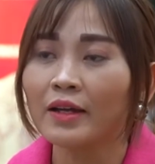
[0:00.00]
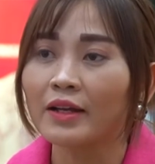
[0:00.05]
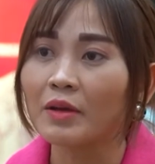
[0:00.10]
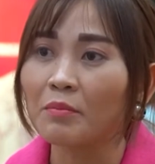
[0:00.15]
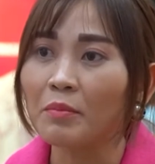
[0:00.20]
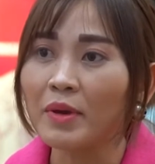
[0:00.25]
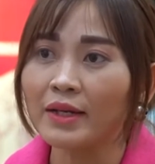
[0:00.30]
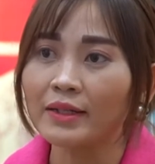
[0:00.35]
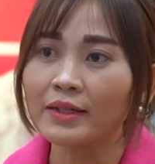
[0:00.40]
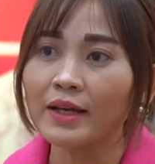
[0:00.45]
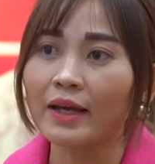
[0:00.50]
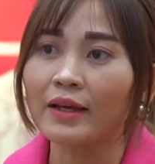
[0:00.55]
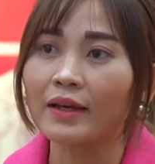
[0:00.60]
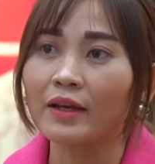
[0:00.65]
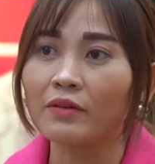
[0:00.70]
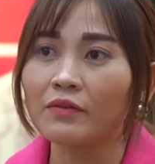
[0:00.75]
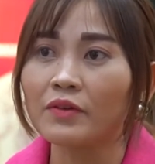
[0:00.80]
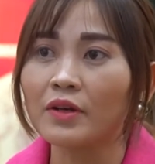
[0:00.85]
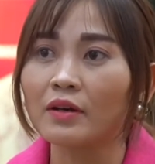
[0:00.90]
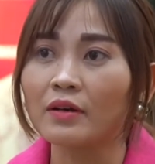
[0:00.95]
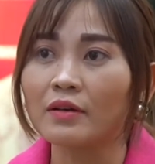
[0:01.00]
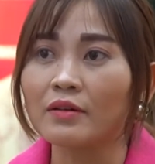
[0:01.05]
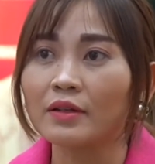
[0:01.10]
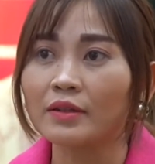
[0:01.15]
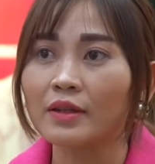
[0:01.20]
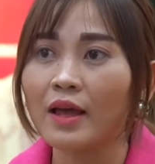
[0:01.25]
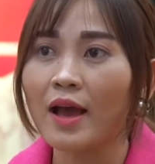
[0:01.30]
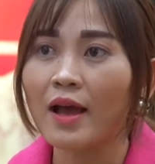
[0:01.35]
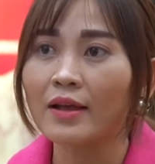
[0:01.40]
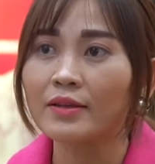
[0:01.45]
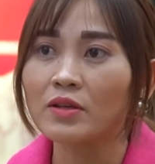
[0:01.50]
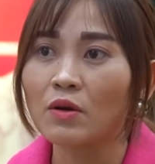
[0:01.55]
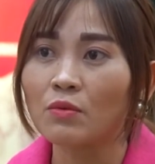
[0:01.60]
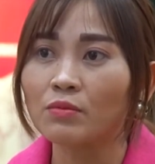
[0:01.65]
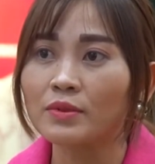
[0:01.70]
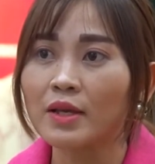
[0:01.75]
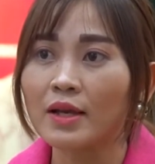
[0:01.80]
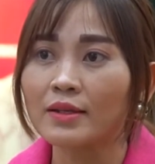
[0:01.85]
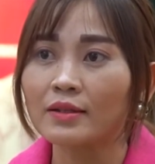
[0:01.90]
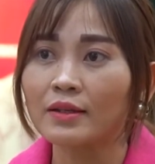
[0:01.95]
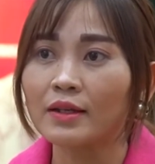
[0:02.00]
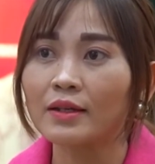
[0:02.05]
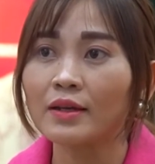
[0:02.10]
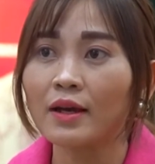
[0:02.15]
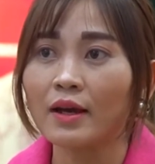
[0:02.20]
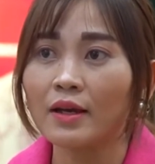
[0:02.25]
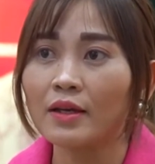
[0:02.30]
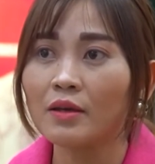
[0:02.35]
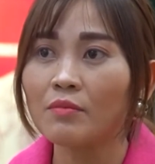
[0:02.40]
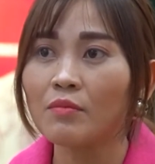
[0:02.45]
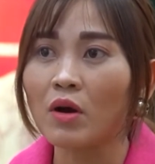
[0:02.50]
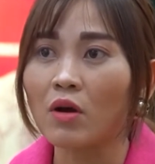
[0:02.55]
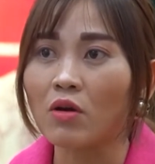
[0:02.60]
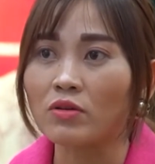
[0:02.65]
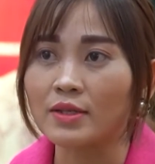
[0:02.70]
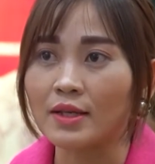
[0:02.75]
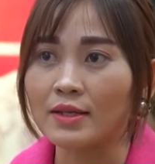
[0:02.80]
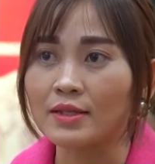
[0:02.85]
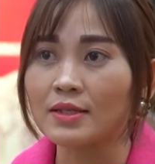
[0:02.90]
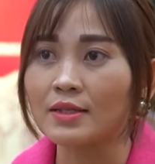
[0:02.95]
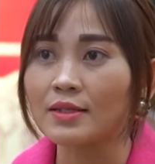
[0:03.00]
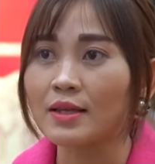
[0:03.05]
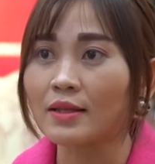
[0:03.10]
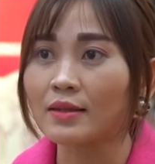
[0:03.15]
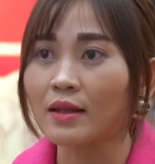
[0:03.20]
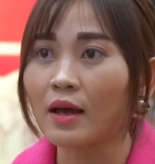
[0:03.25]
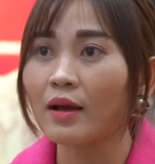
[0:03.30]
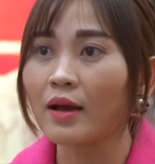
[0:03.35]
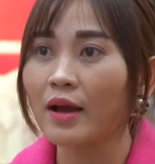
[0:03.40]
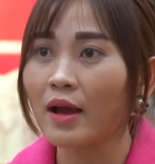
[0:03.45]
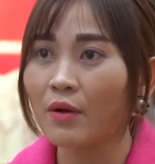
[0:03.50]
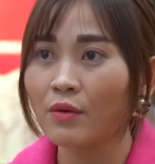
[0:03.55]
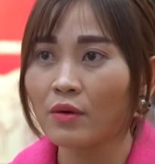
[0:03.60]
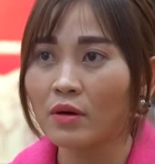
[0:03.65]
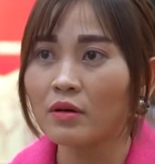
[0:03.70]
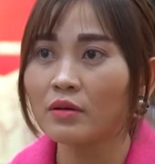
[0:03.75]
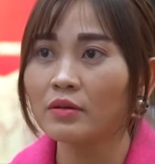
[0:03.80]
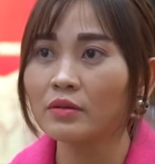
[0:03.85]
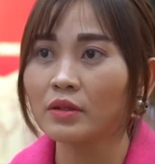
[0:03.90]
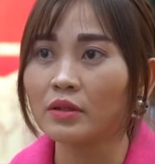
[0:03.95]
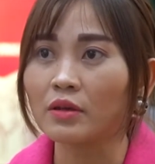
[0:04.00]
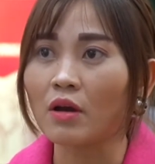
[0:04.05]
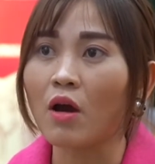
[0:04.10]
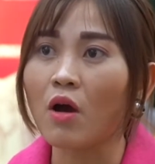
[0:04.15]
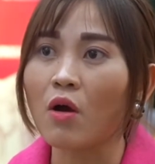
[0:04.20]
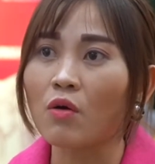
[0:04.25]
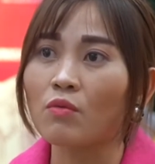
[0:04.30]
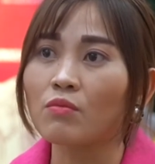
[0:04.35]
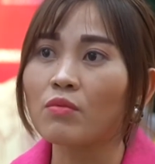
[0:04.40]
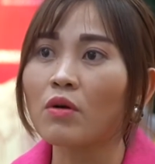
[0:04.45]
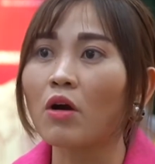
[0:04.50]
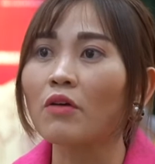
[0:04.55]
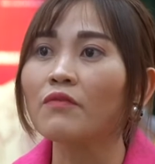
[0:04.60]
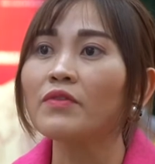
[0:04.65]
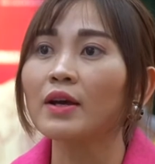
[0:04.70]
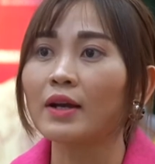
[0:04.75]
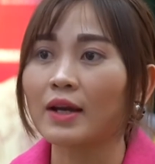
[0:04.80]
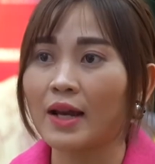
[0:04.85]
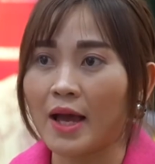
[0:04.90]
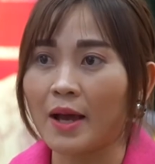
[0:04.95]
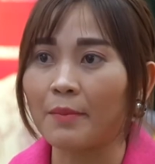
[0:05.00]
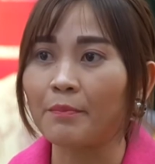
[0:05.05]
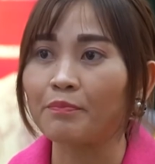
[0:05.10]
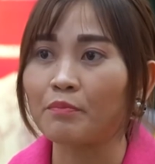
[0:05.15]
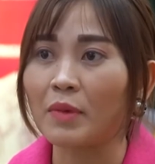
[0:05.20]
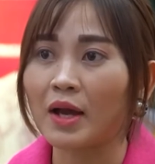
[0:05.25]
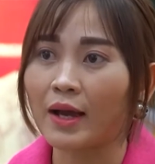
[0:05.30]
để bên cạnh cái việc người ta trồng ra những cái cây mà có giá trị gia tăng cao hơn thì họ cũng có việc làm